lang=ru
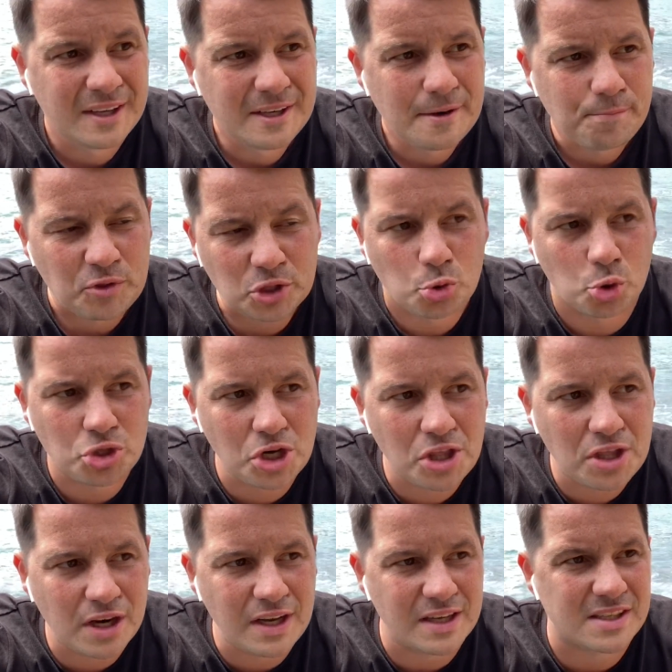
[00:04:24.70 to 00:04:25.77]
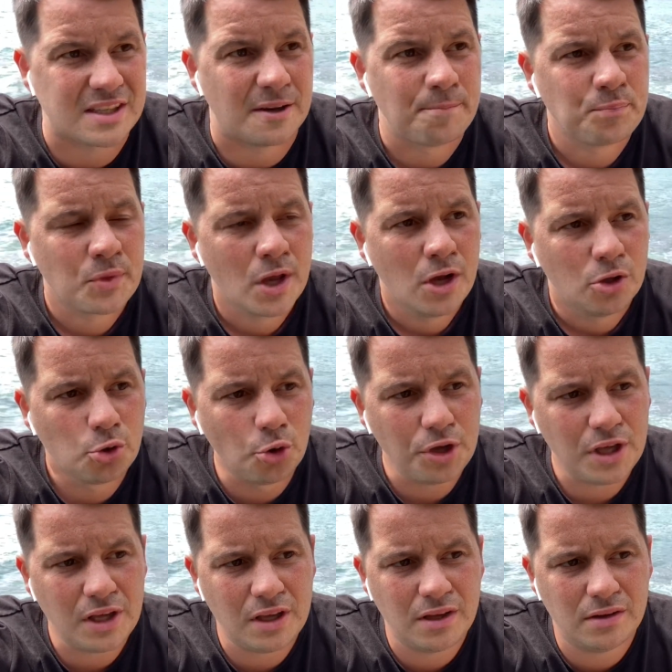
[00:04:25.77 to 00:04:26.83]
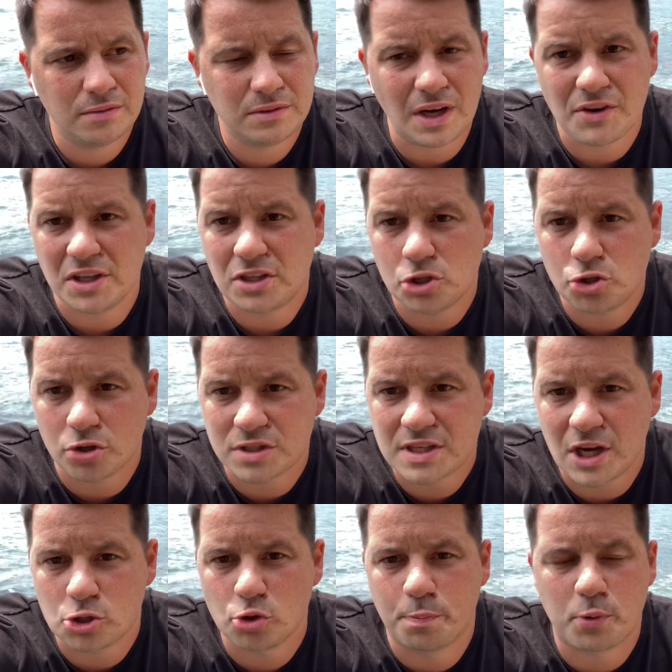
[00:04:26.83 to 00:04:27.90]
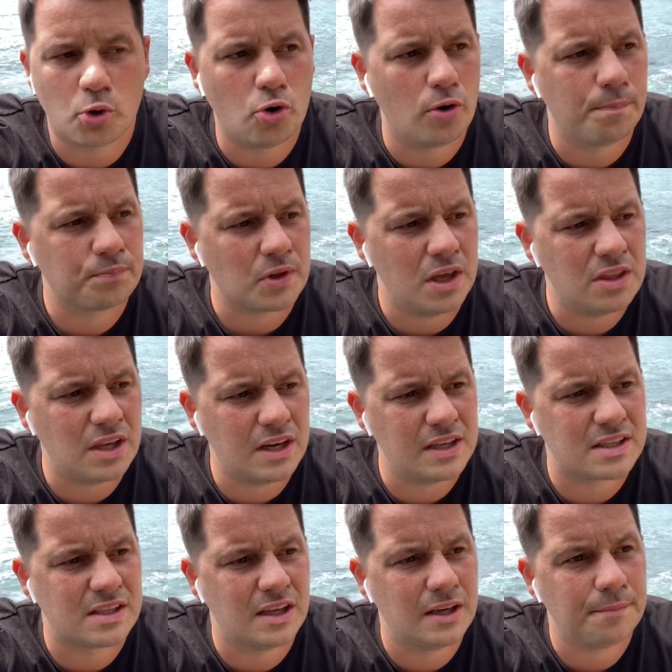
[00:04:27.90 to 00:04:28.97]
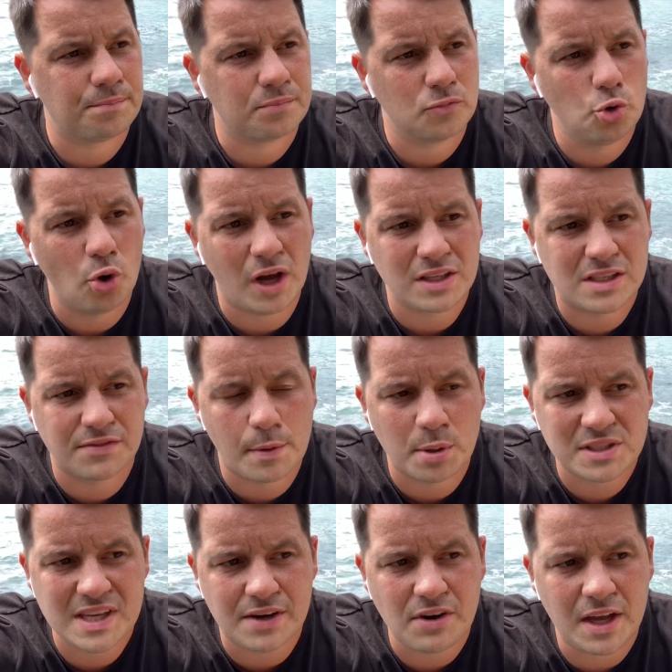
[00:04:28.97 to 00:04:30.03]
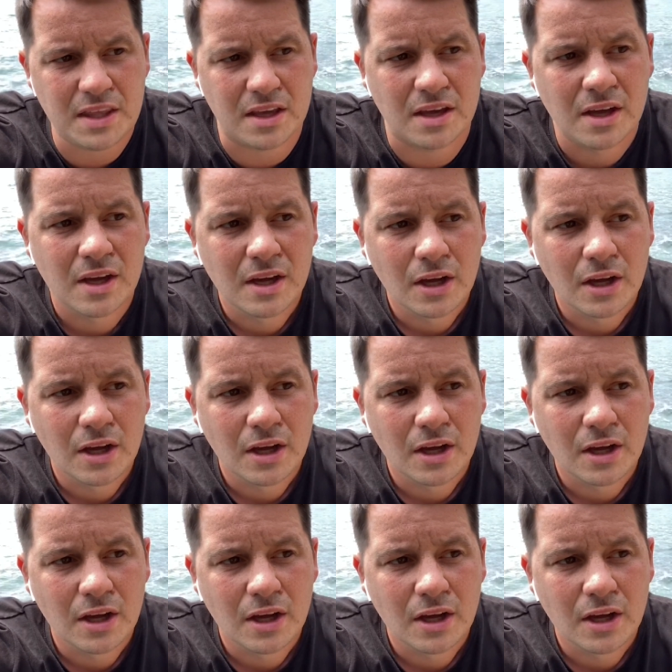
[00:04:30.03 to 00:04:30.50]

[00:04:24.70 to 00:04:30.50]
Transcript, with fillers: Это очень интересно. Ну и давайте еще расскажу про интересные нюансы в образовании.